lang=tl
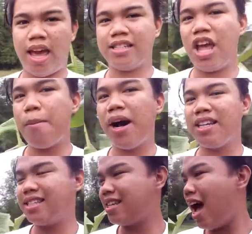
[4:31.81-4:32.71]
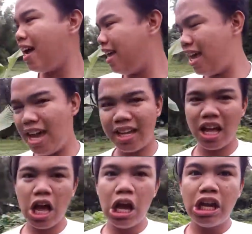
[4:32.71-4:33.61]
Yes, yung mga saging,
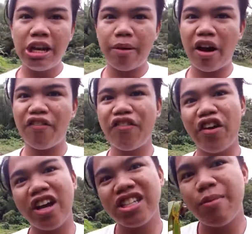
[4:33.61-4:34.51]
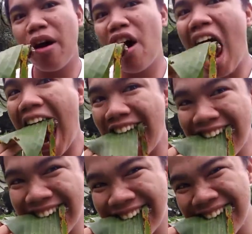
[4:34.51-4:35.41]
napaka-fresh na mga, ah,